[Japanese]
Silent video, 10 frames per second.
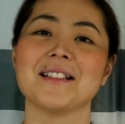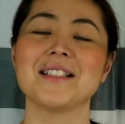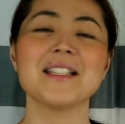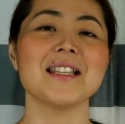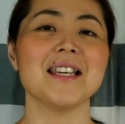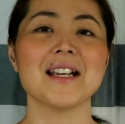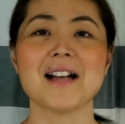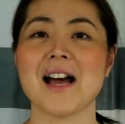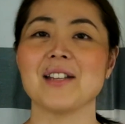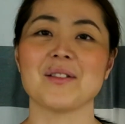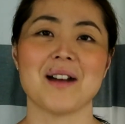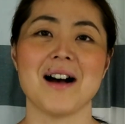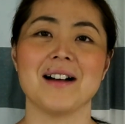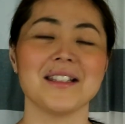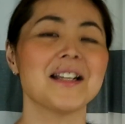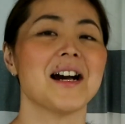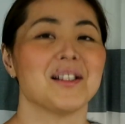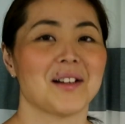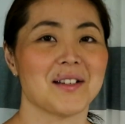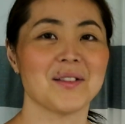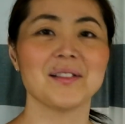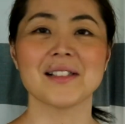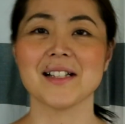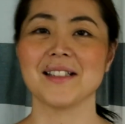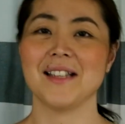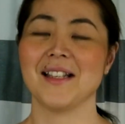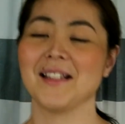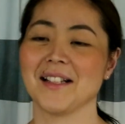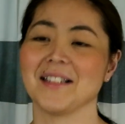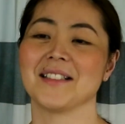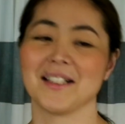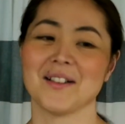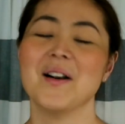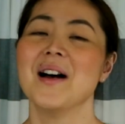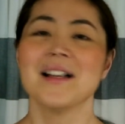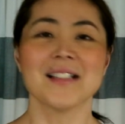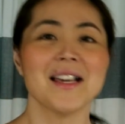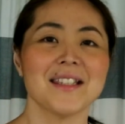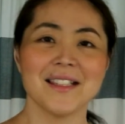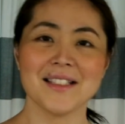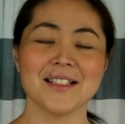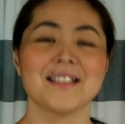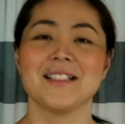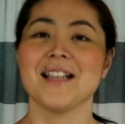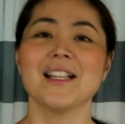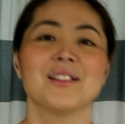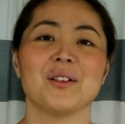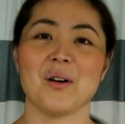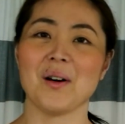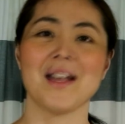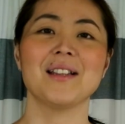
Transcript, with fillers: 月に1回とか2回とかそんな感じでやってたんですけど、最近やっと